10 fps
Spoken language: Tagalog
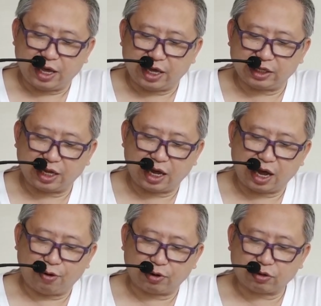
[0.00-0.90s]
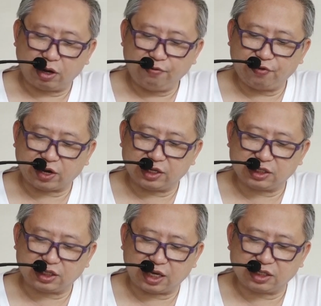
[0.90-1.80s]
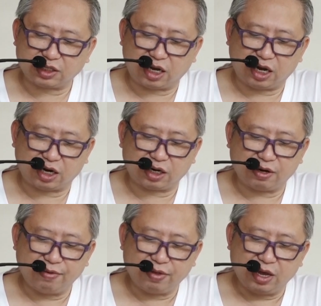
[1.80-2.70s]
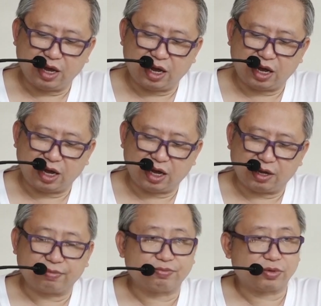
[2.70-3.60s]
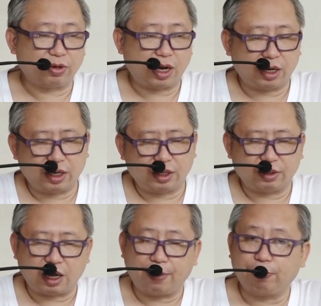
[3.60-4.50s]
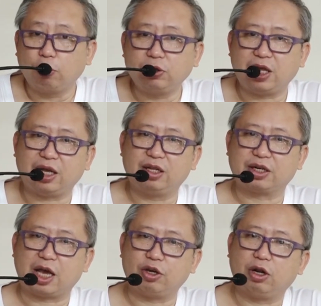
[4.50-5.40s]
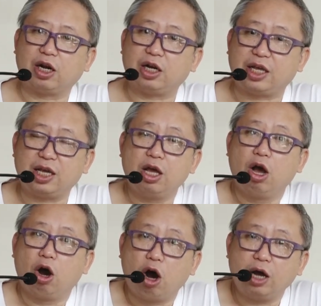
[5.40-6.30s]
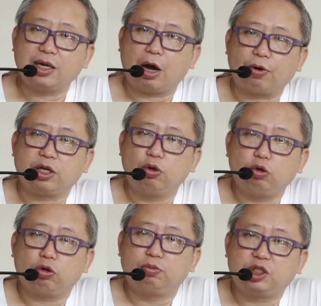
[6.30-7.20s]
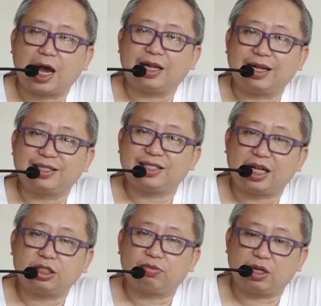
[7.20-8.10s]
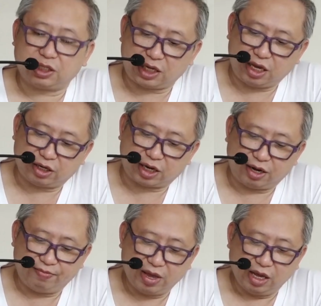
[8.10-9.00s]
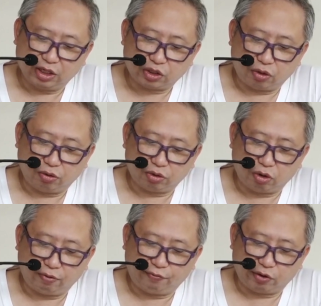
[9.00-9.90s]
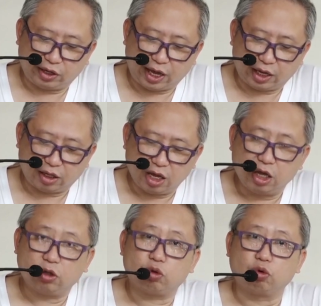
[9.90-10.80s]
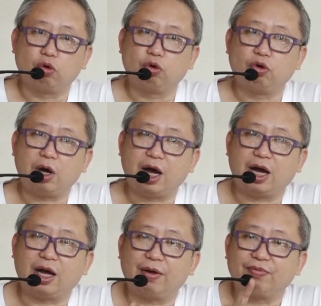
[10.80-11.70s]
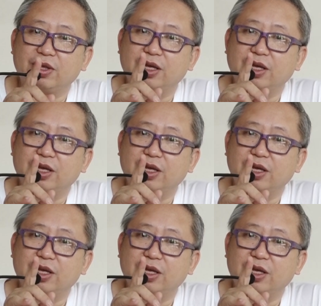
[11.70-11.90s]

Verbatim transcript: and uh, our conferences are uh, uh, uploaded regularly on our YouTube channel, Sense of the Sacred. So don't forget to uh,